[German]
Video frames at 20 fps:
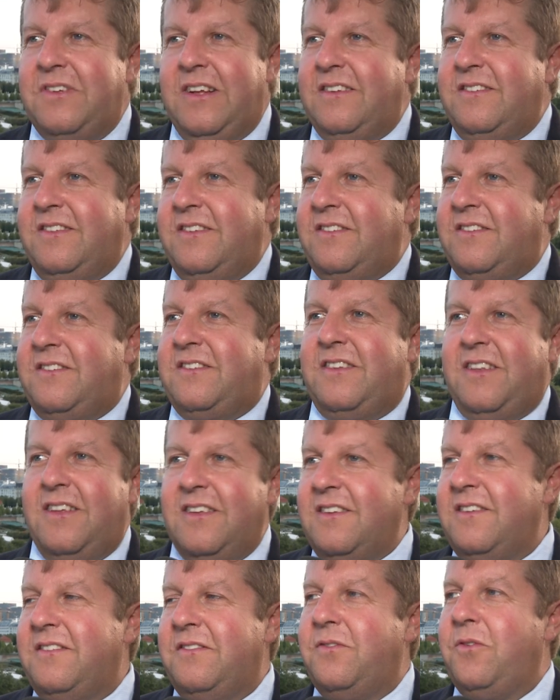Es ist
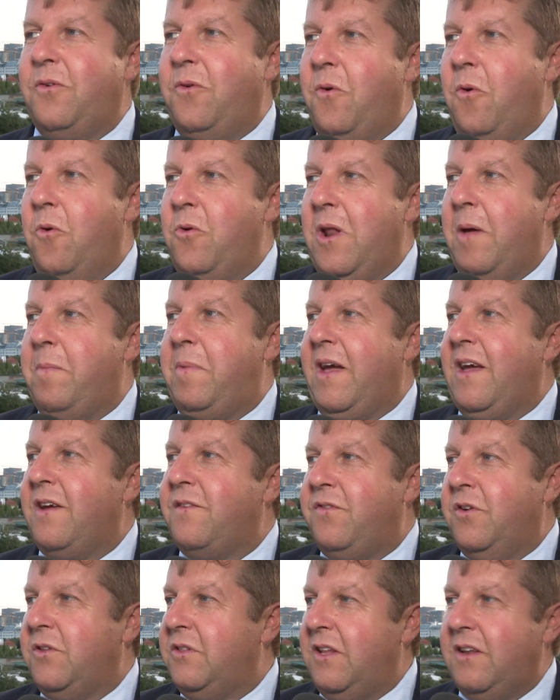uh,
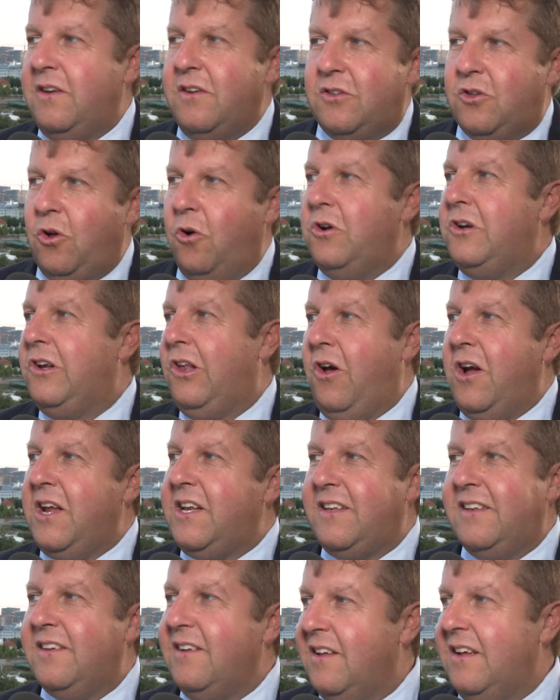unabhängig von den tollen
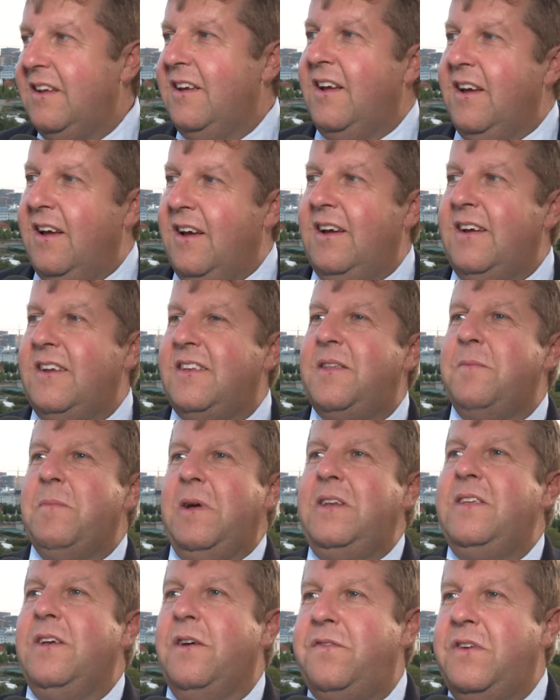Leuten, uh, die
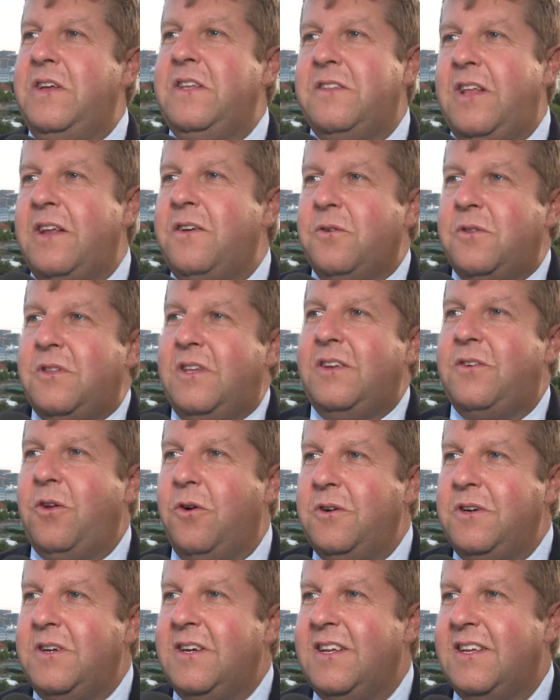man hier findet und die
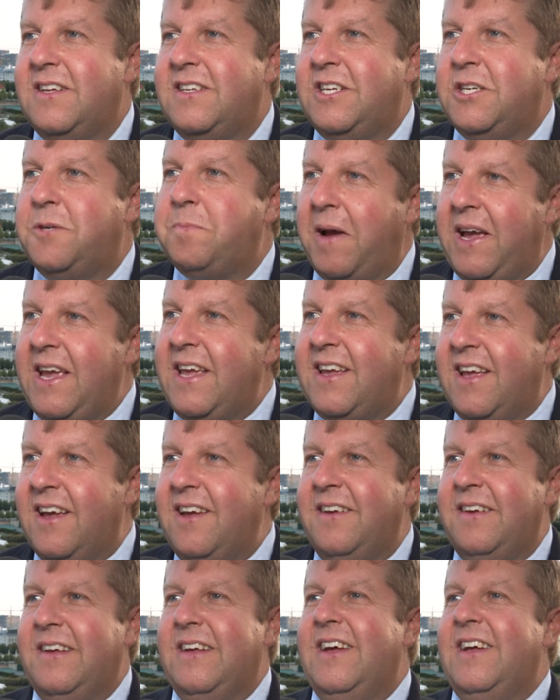tollen
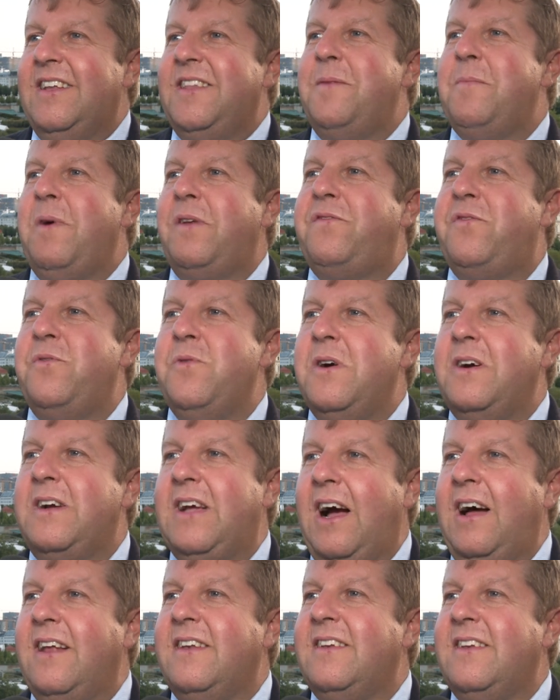Gespräche, die man führen
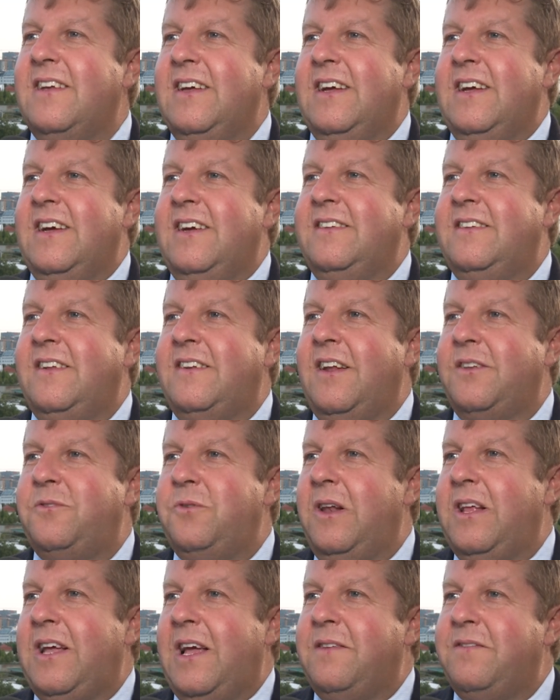kann, ist es
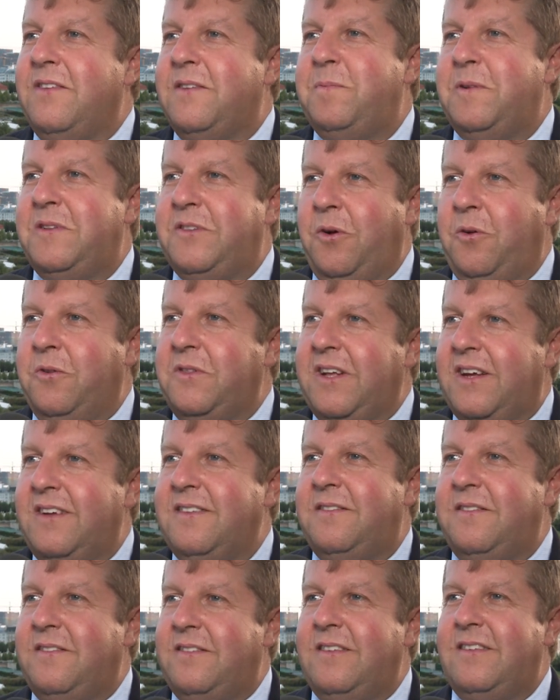natürlich etwas
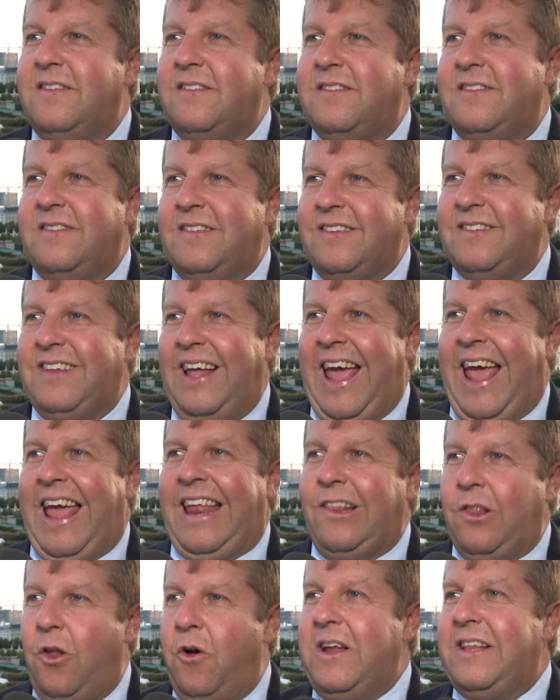Besonderes. Also es ist das
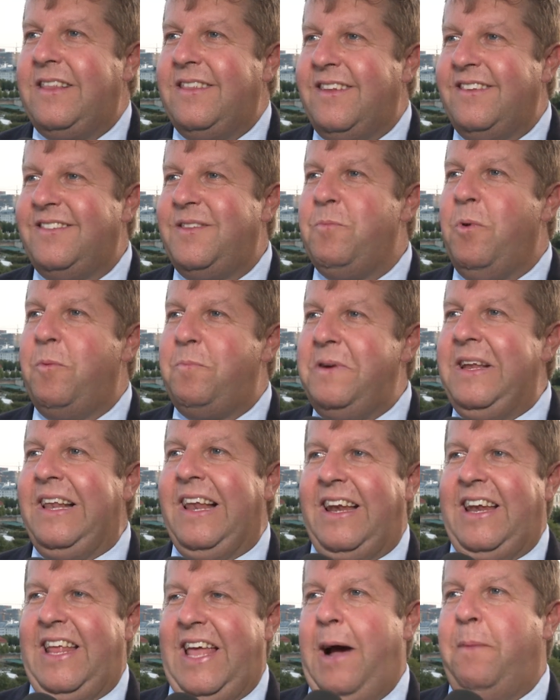Einläuten des
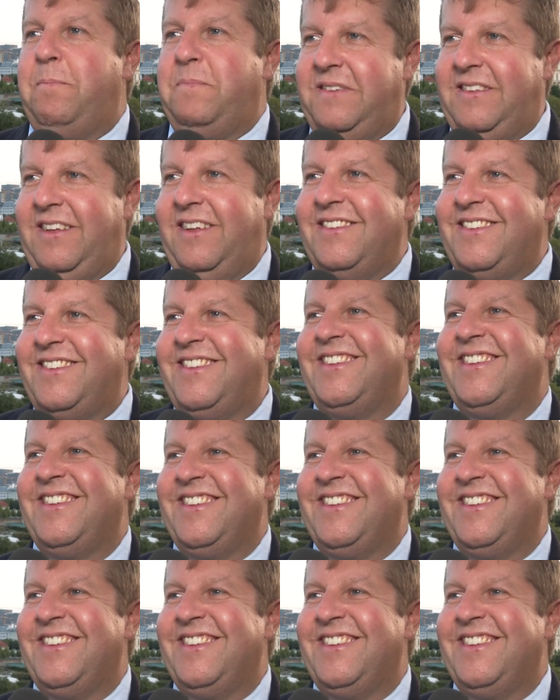Immobilienherbstes.